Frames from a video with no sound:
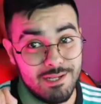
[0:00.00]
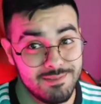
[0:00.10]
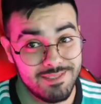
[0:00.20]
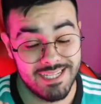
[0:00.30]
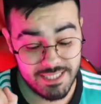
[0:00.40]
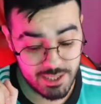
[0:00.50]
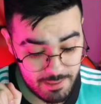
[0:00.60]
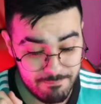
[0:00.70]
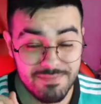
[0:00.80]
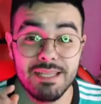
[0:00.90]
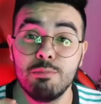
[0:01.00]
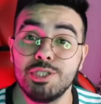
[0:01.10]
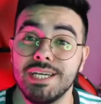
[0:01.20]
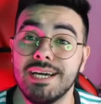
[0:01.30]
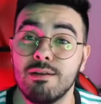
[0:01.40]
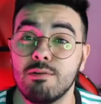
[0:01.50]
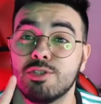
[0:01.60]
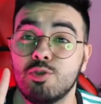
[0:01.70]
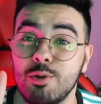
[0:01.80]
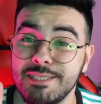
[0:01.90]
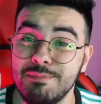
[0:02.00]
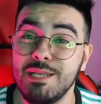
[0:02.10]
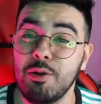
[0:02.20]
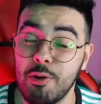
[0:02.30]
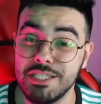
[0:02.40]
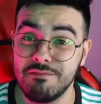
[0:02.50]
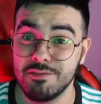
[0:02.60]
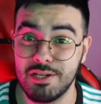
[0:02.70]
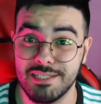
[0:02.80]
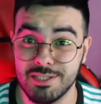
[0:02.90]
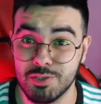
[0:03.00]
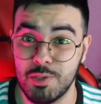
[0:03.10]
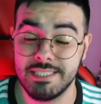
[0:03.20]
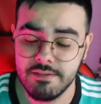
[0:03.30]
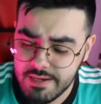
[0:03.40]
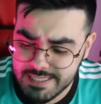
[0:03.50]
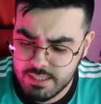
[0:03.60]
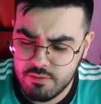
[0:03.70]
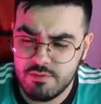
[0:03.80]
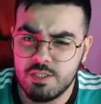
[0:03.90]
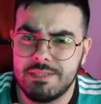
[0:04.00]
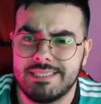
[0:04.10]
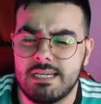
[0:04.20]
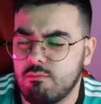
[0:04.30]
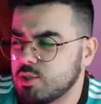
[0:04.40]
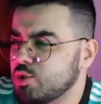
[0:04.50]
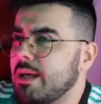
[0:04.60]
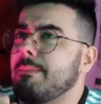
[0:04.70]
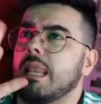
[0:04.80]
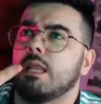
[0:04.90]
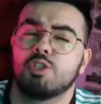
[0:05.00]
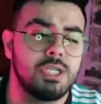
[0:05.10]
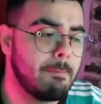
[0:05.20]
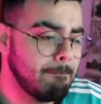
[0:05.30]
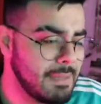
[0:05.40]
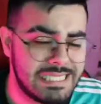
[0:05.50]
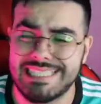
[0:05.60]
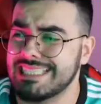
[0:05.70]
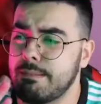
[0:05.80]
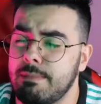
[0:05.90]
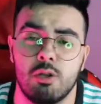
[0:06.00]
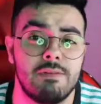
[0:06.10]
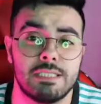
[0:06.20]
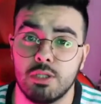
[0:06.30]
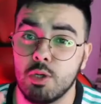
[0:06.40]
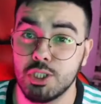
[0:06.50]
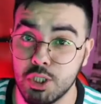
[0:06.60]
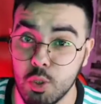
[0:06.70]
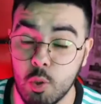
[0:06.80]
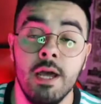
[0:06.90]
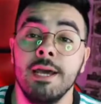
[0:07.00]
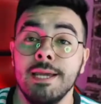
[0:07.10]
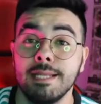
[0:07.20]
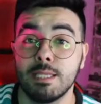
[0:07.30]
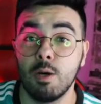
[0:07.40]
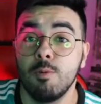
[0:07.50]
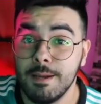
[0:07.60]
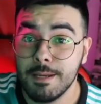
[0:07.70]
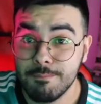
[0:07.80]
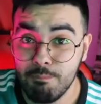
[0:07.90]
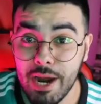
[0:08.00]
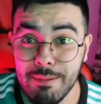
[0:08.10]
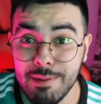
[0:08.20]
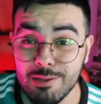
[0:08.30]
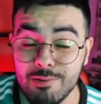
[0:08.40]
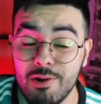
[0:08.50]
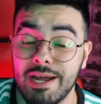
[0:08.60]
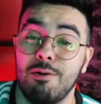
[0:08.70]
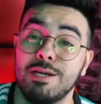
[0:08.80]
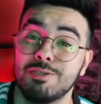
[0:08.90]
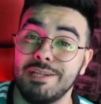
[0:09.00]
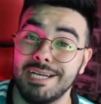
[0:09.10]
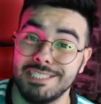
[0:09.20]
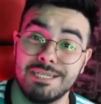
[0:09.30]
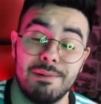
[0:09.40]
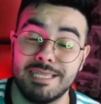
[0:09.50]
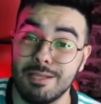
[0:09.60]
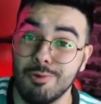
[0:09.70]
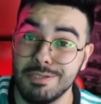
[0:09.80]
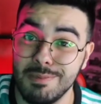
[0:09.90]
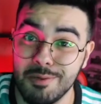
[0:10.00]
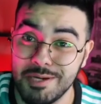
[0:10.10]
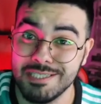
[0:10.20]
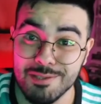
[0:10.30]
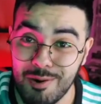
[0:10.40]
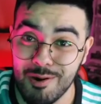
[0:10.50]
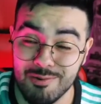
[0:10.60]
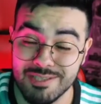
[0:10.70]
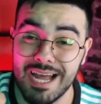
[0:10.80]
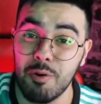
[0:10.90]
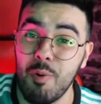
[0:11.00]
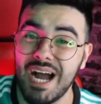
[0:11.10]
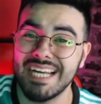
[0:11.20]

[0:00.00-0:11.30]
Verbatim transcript: mano, assim, ó, estamos chegando aos 2 milhões de visualizações. E vai ter um vídeo especial, vou estourar balão, champanhe, você tá maluco, vai ser um negócio de louco. Então, bora maratonar o canal e ajudar a gente a bater 2 milhões logo. Tá